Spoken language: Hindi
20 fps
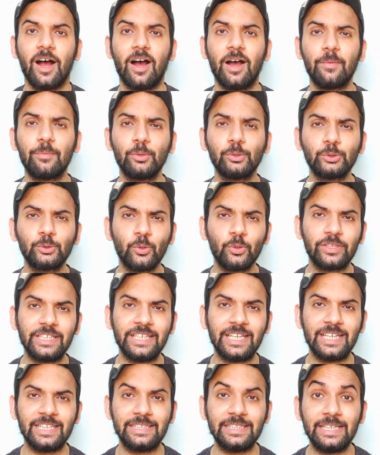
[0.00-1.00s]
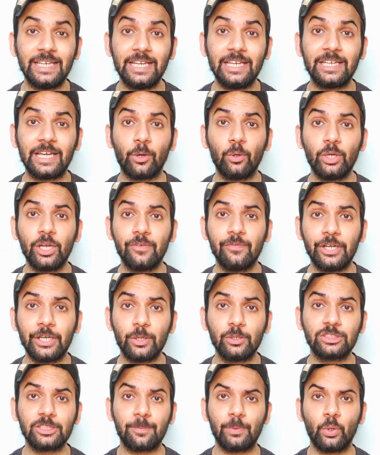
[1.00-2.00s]
अब दोस्तों धीरे धीरे रेगुलर
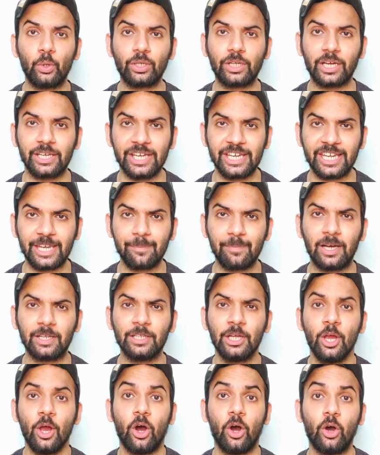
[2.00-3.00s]
वीडियोस अपलोड करने के बाद